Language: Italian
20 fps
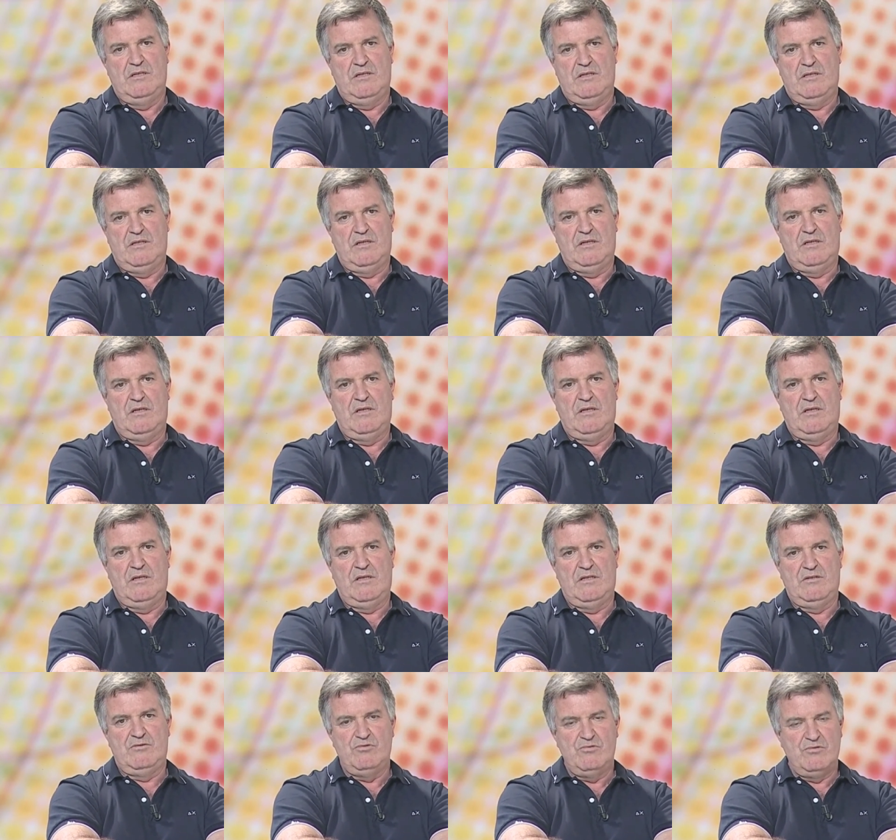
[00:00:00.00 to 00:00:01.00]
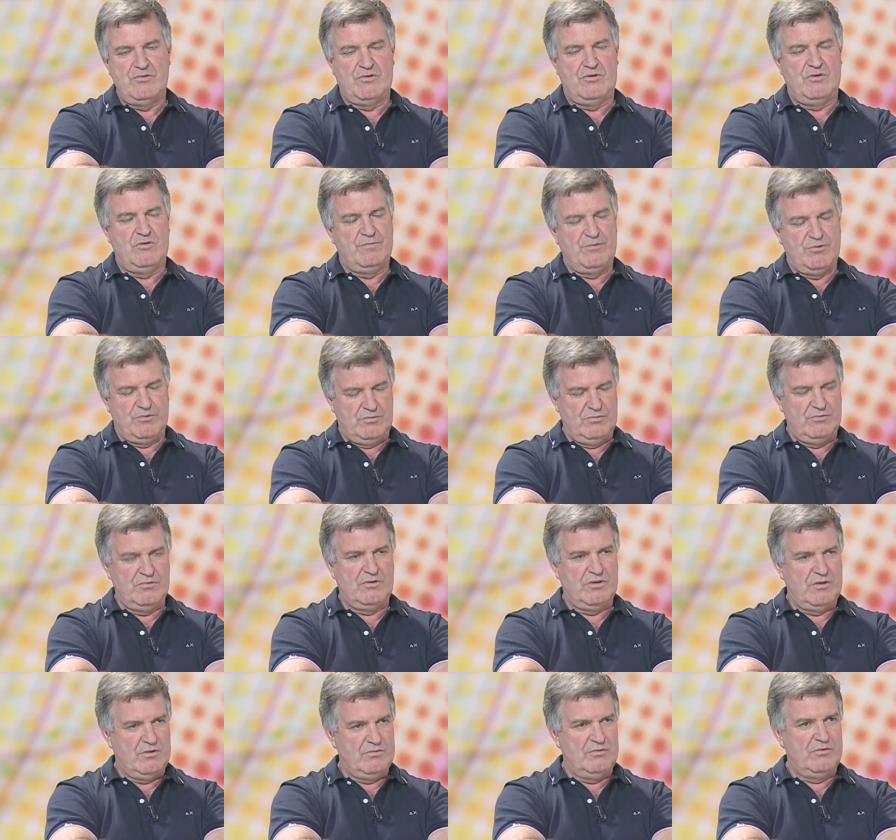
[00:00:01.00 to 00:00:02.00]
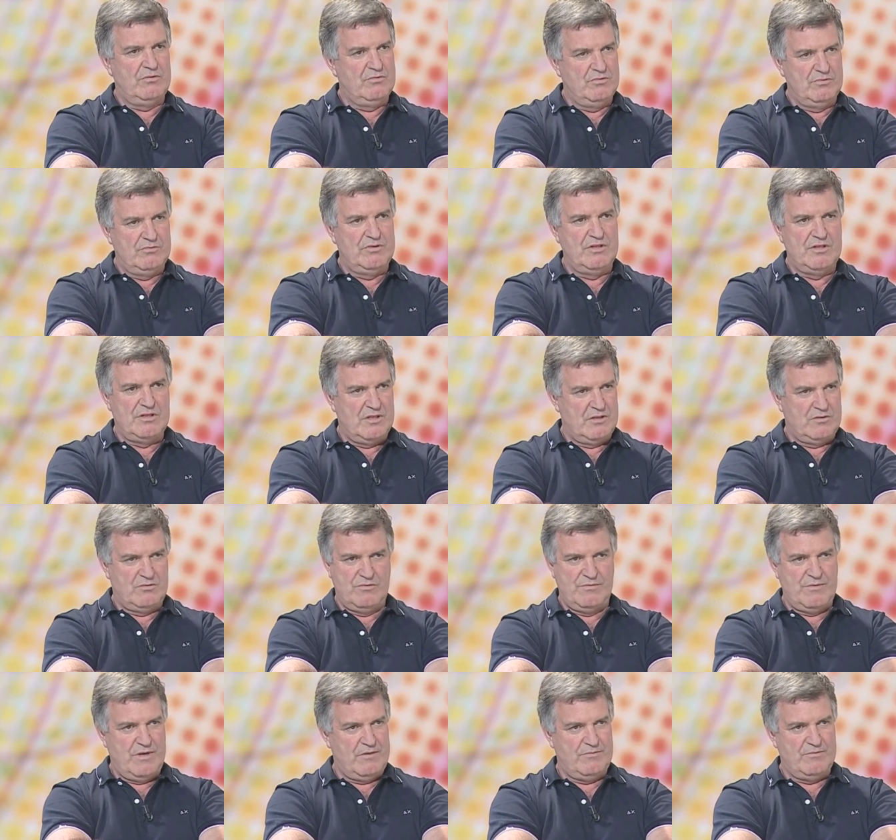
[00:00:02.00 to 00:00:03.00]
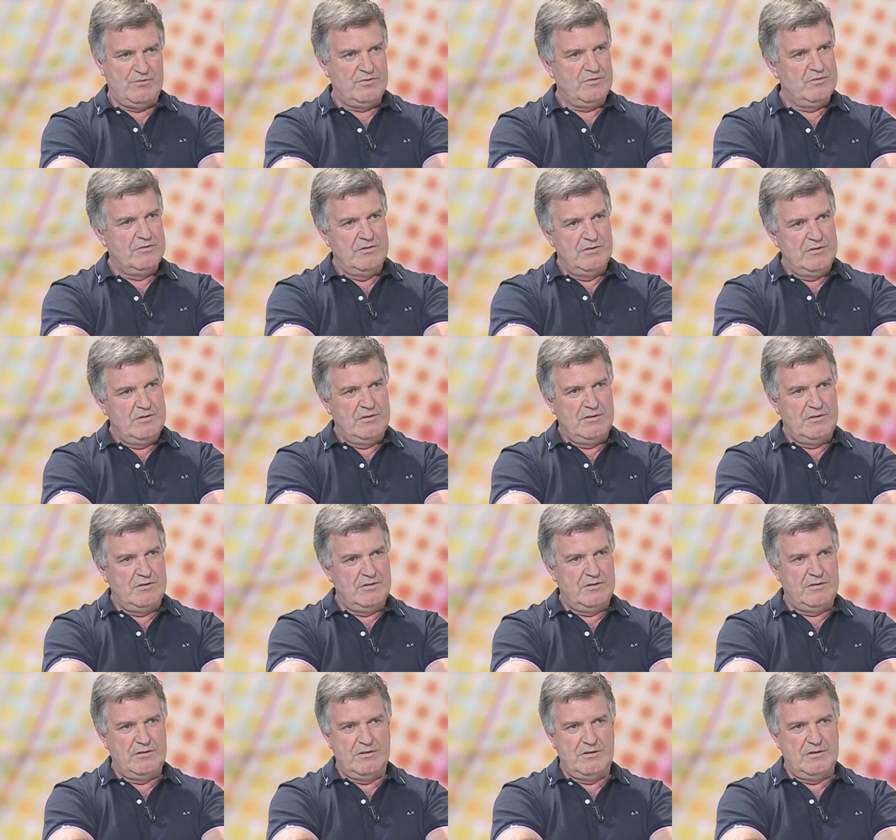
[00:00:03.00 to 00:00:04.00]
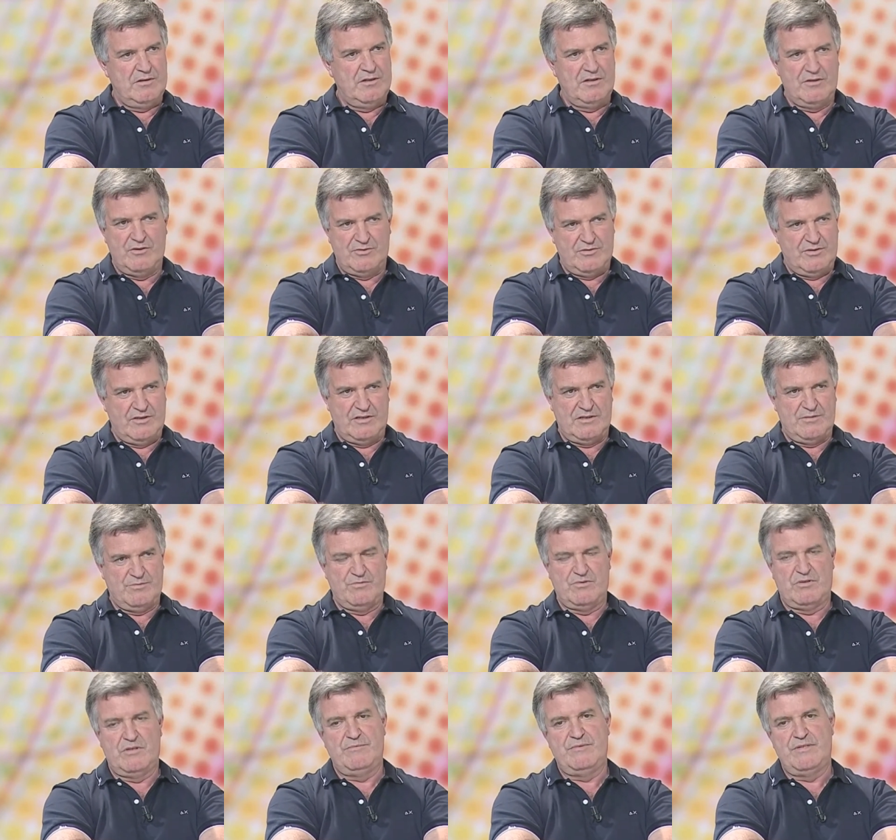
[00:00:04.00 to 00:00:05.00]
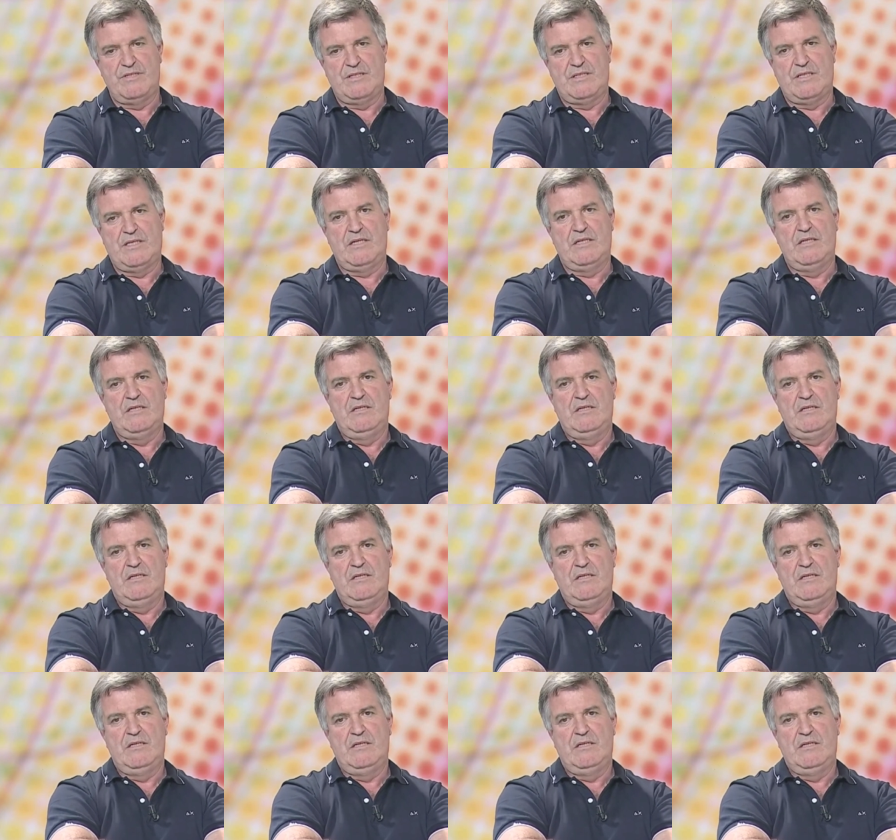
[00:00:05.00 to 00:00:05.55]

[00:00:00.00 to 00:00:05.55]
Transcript: eh, è giusto e opportuno che noi tutti ci assumiamo eh, le nostre responsabilità.